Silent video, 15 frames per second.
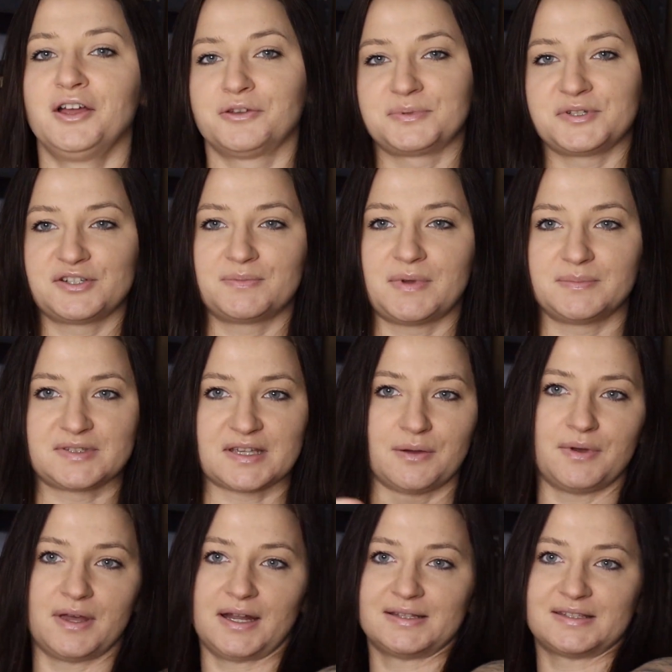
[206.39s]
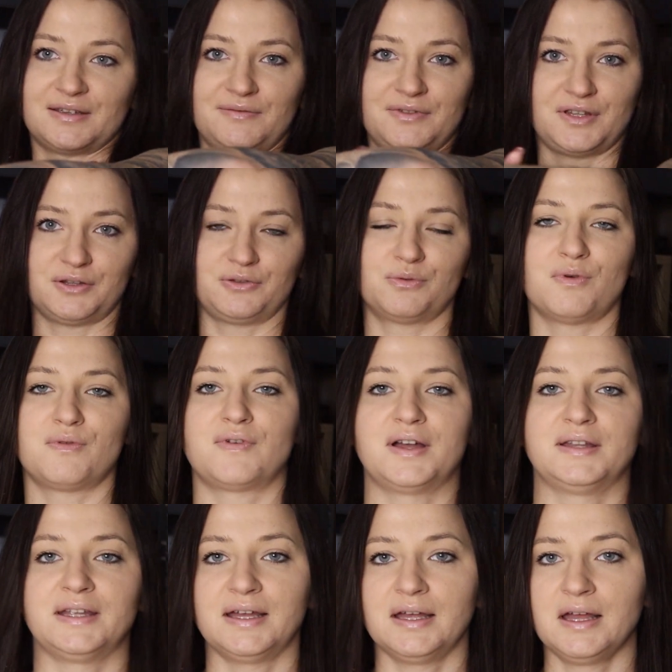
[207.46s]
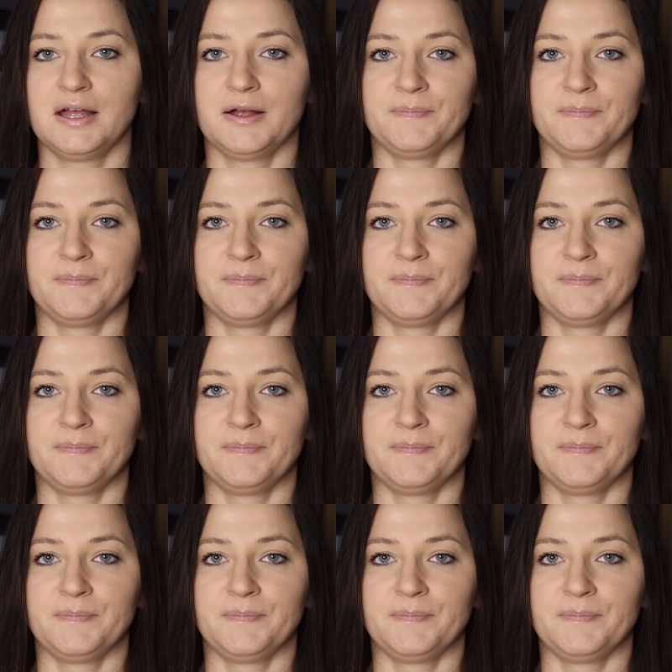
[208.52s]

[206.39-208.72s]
No przecież mam całe ręce wytatuowane.